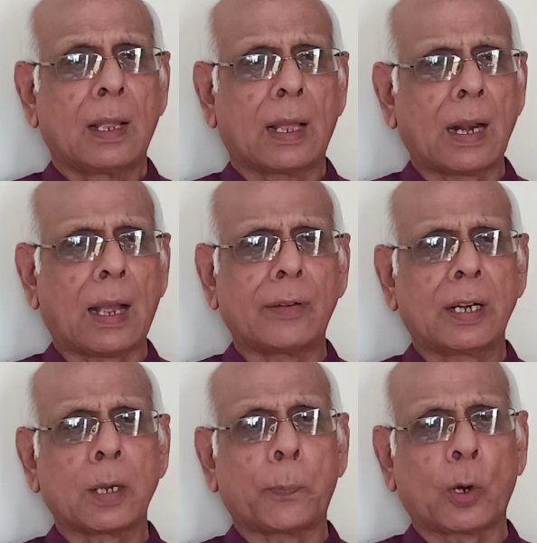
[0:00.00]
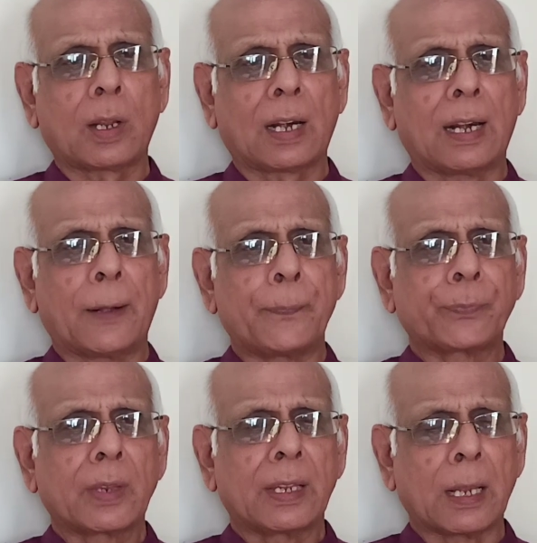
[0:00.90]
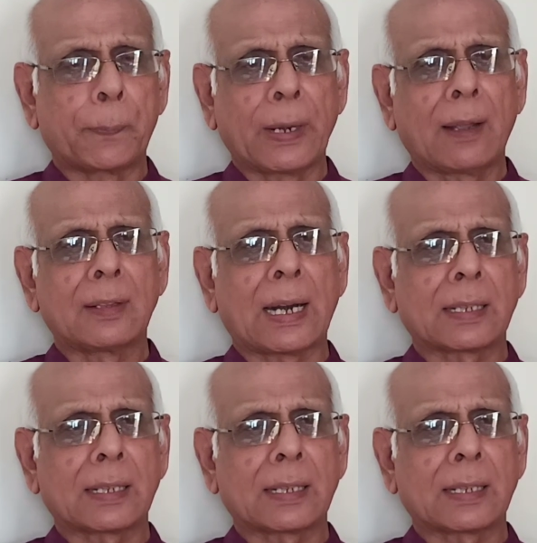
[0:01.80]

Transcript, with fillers: ஆனால் அவருக்கு பொருட்கல்ல எப்படியாவது